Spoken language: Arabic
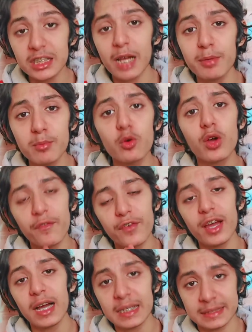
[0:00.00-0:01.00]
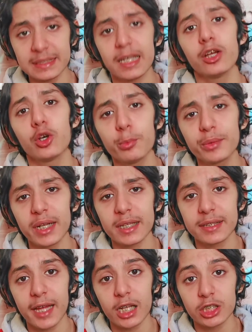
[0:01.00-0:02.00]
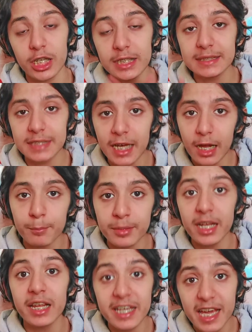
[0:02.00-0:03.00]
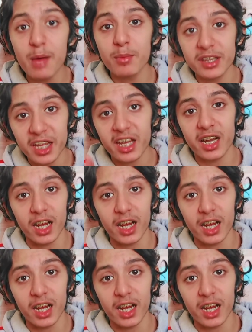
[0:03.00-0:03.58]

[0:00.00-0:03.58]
صحاب لي مكافحات زيد عليكم ترى الدرجه الانستغرام ديالي كامل داير